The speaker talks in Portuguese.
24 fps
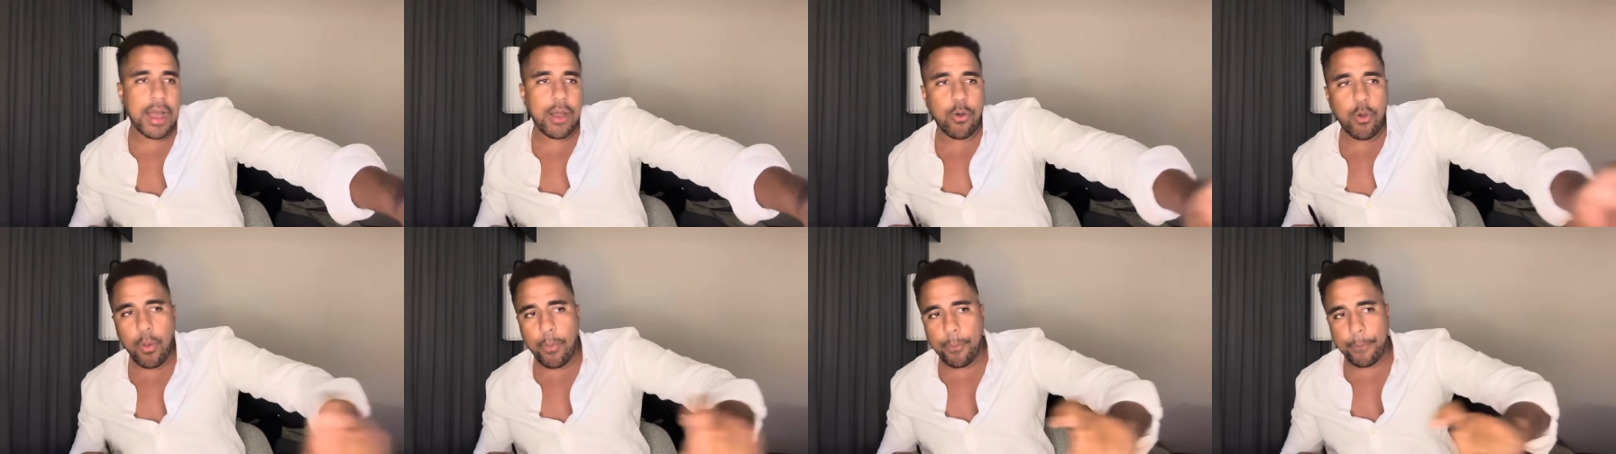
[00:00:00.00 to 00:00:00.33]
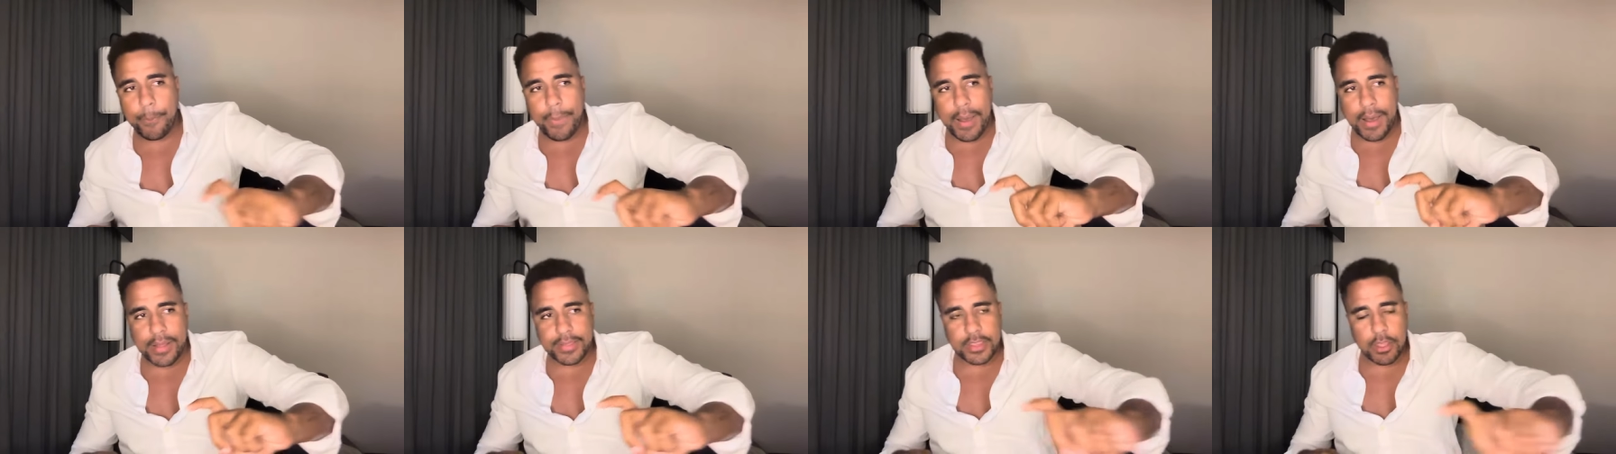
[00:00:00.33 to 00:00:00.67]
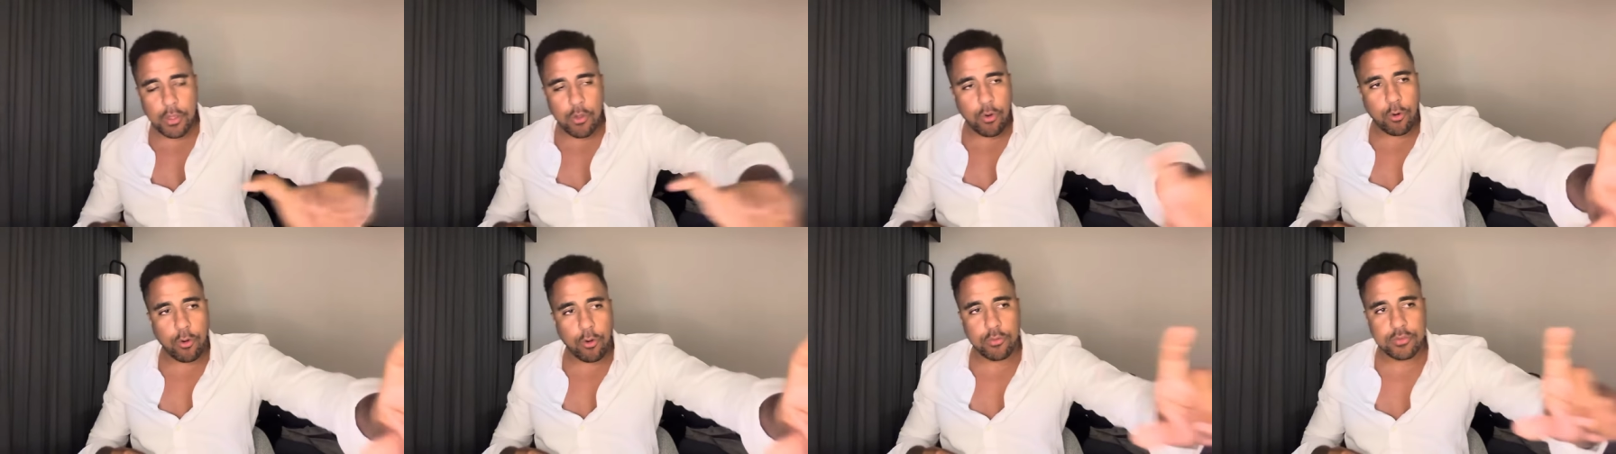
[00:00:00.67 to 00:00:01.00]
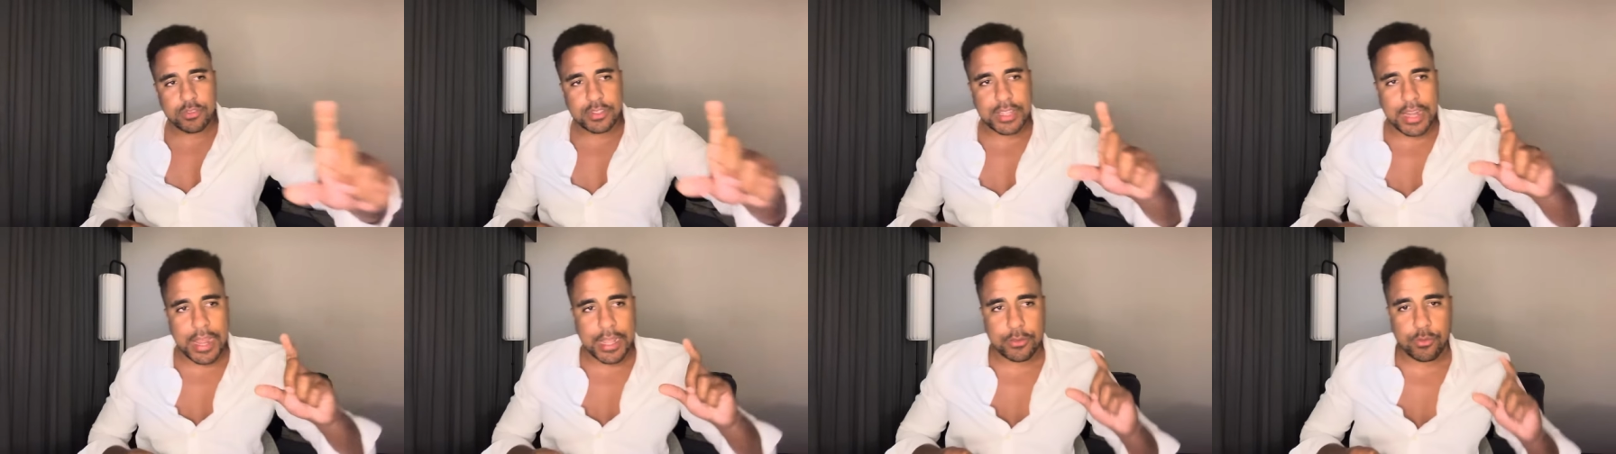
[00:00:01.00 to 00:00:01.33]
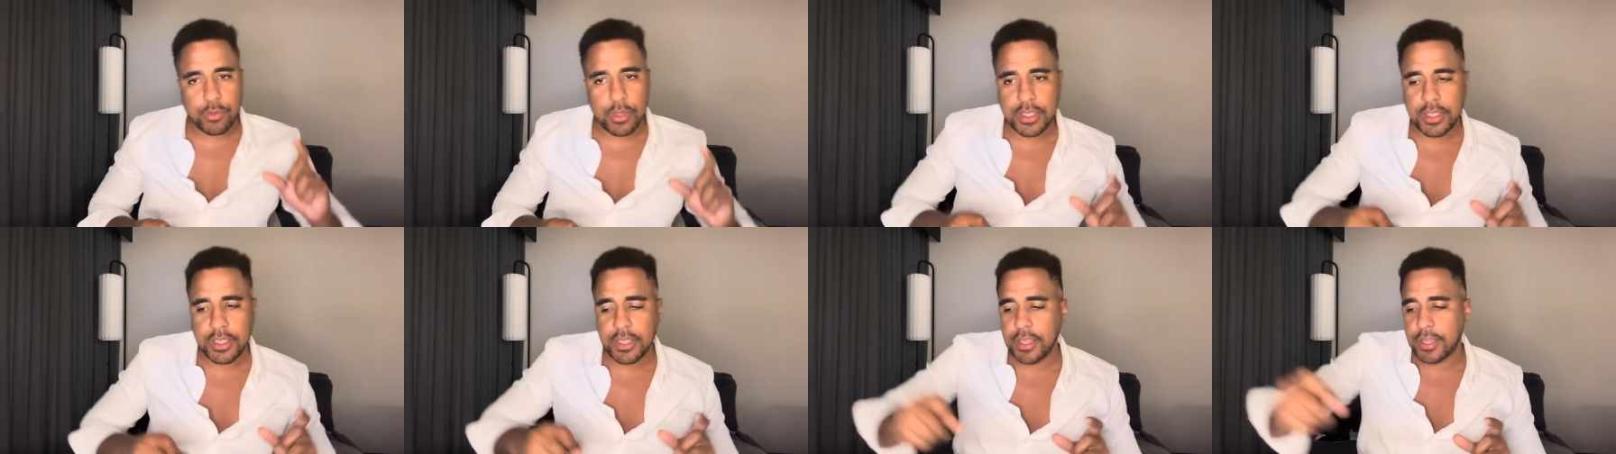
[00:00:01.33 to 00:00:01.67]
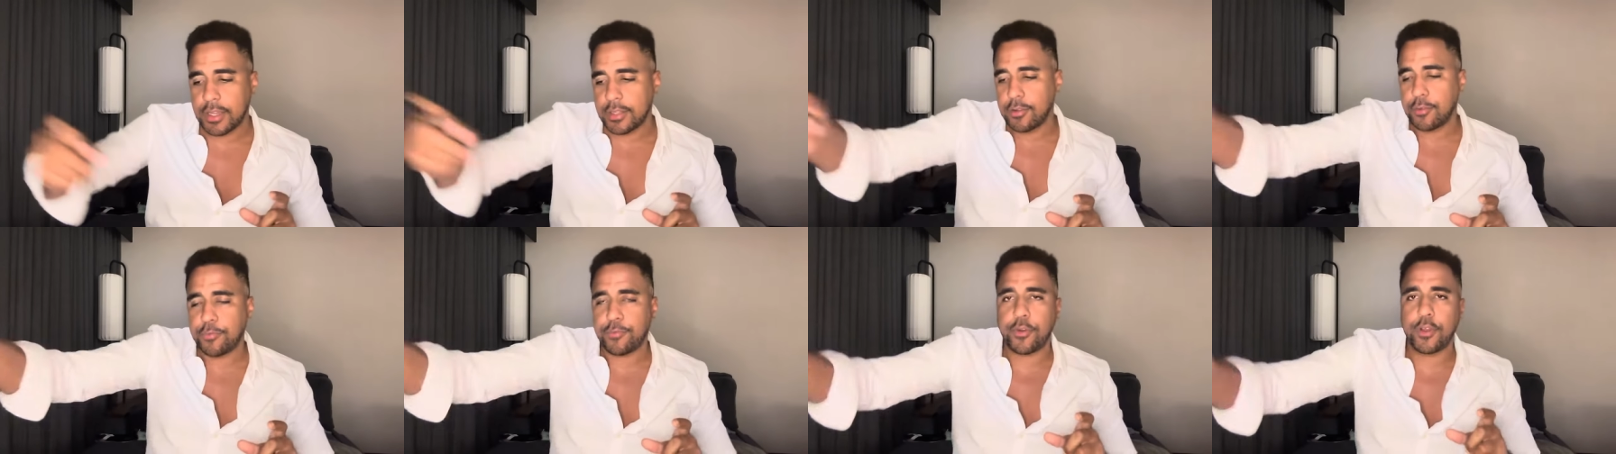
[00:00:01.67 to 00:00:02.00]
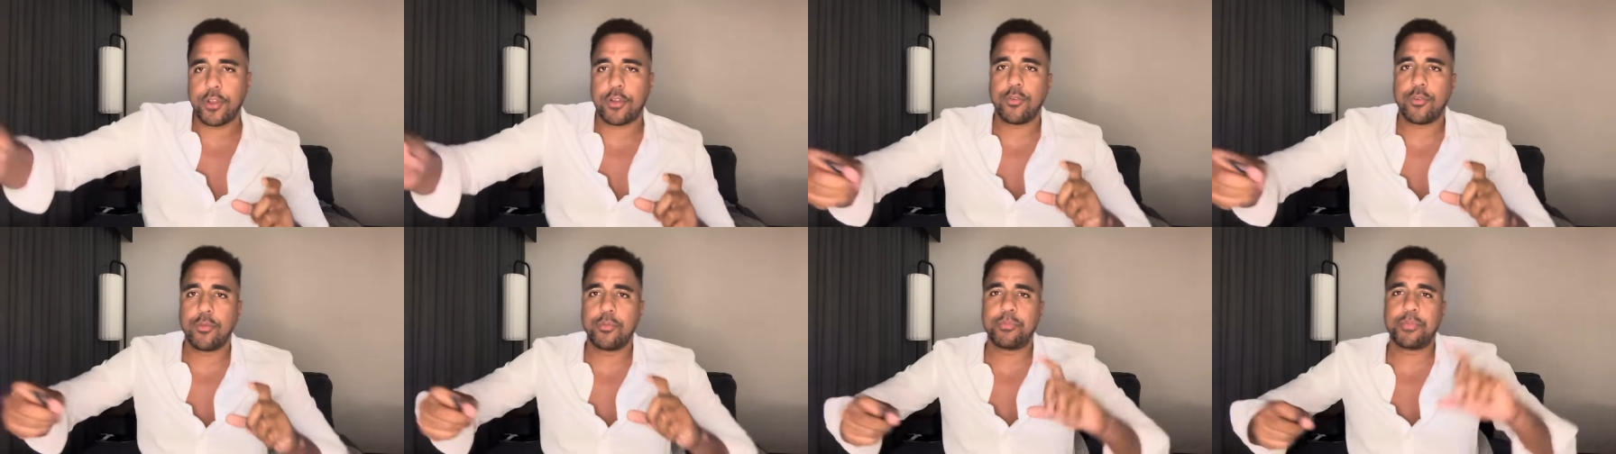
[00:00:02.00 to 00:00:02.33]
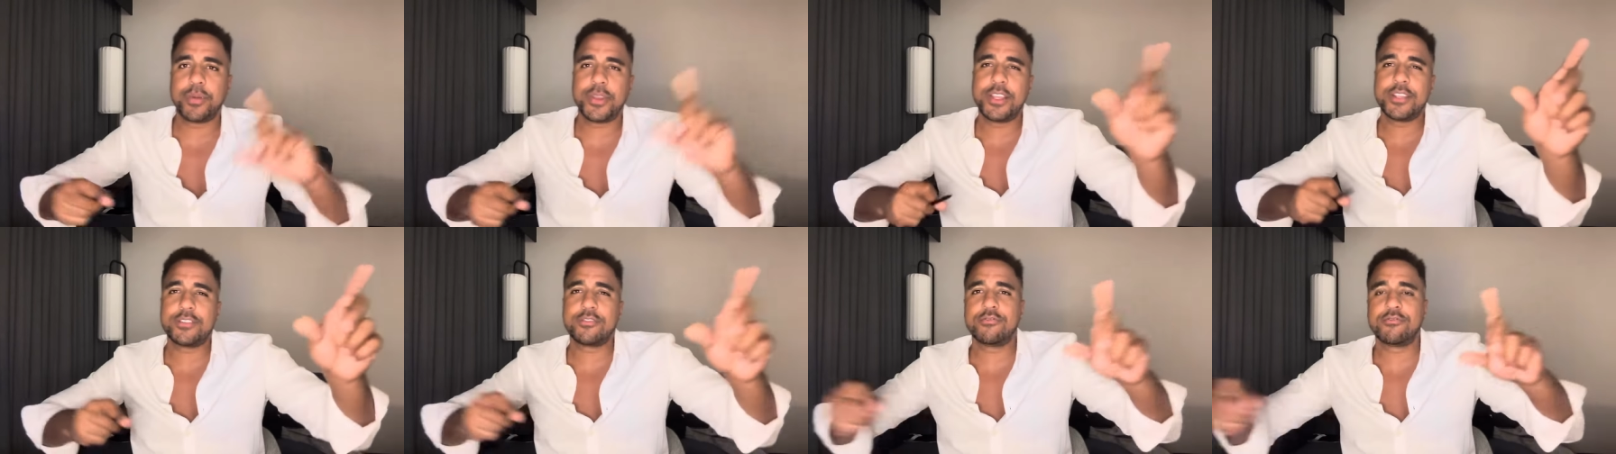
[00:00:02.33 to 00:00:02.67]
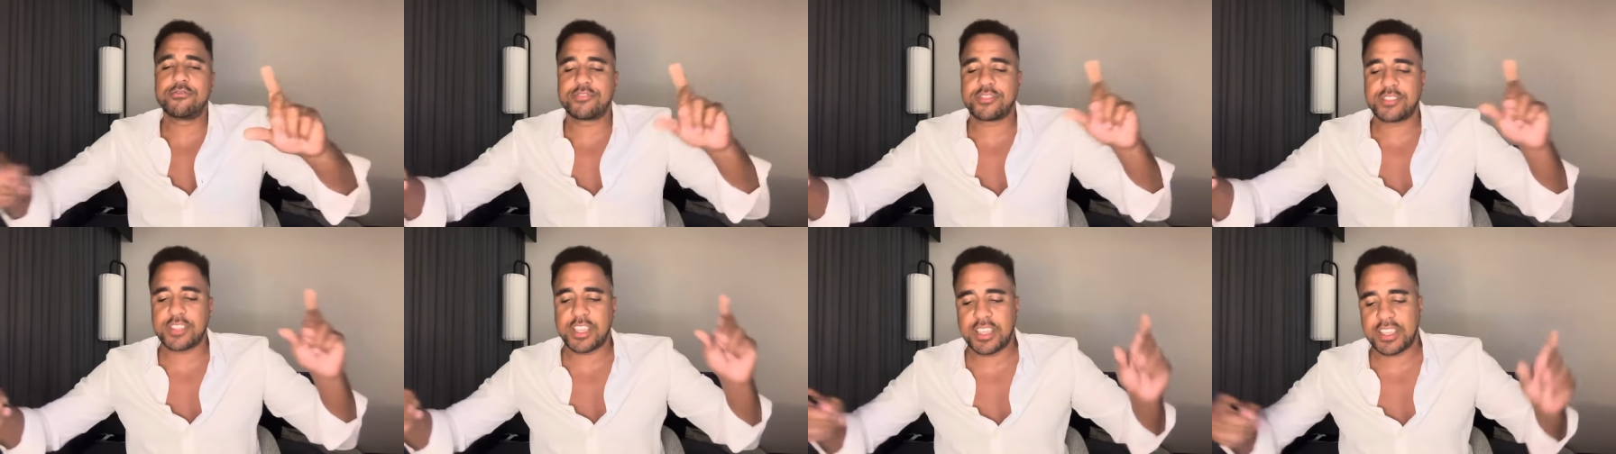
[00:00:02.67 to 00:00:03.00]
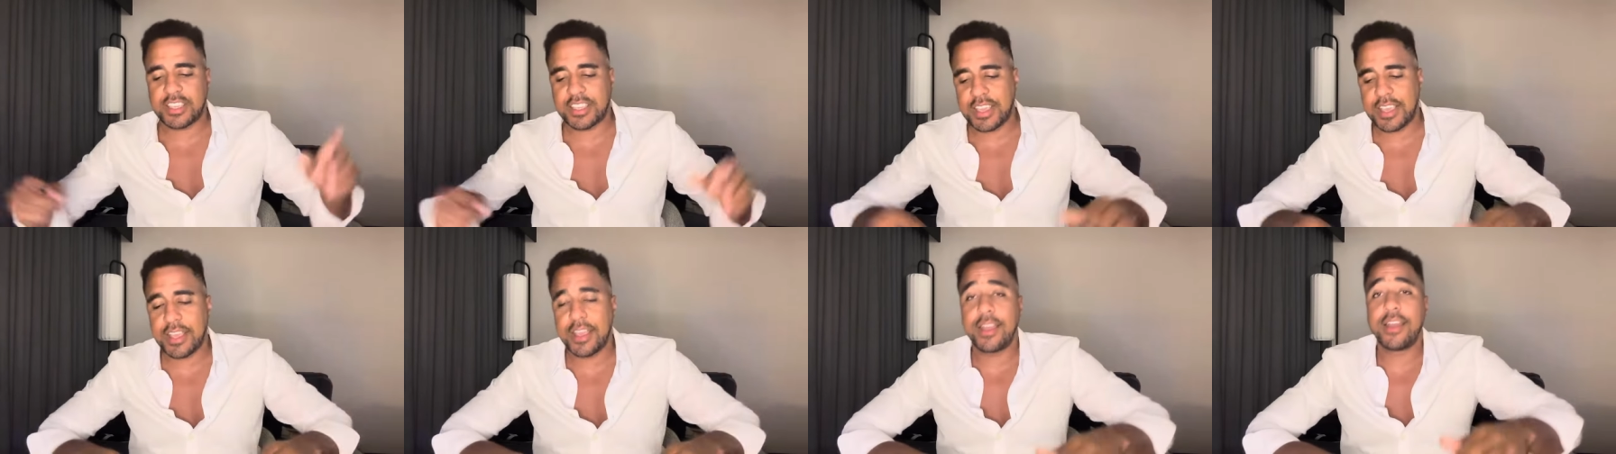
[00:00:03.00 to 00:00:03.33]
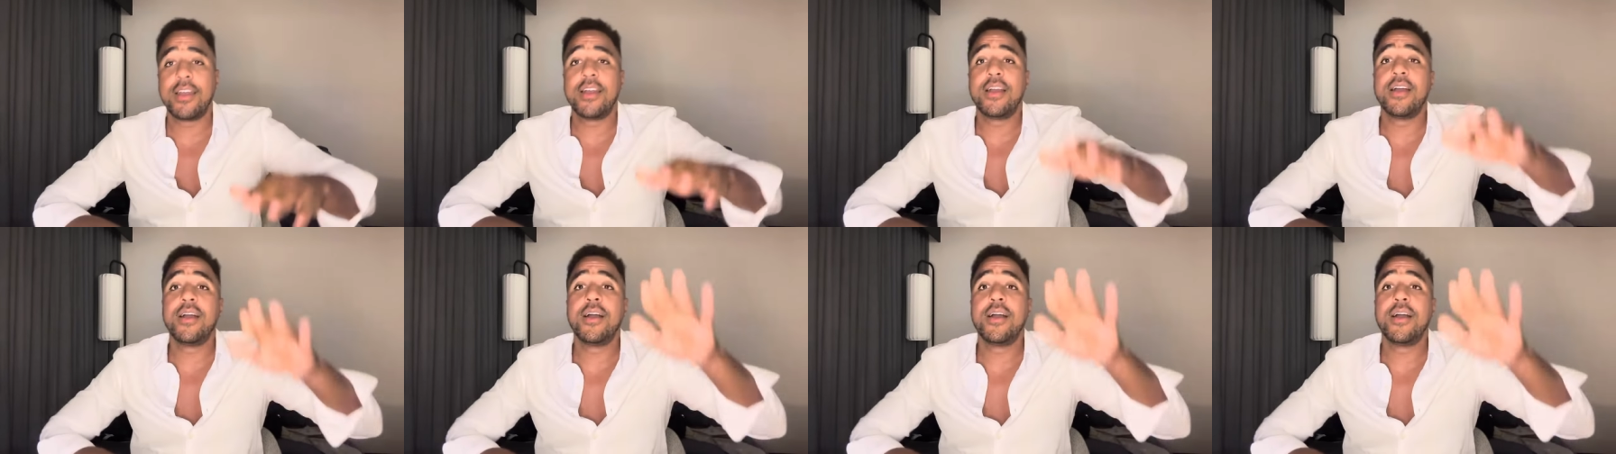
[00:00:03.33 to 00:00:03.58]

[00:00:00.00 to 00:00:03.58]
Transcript: opa, tem um contrato aqui que não foi cumprido, não sei o quê.